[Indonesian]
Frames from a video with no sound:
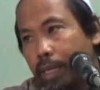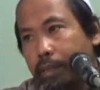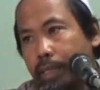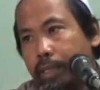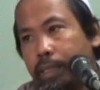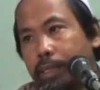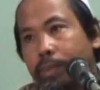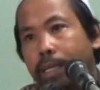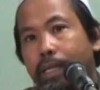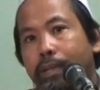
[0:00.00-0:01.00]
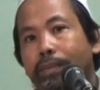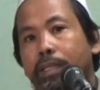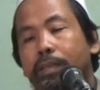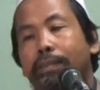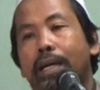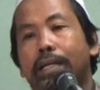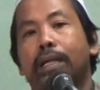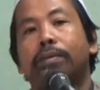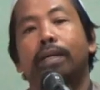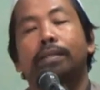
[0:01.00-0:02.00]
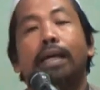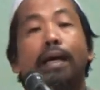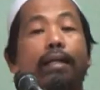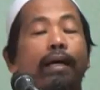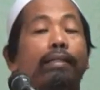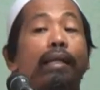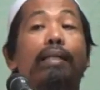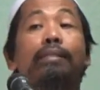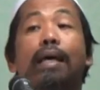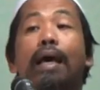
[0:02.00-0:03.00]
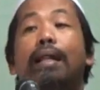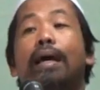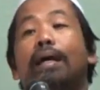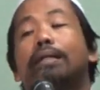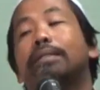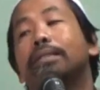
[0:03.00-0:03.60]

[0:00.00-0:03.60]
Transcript: Hadirin yang dimuliakan Allah Subhanahu wa taala di antara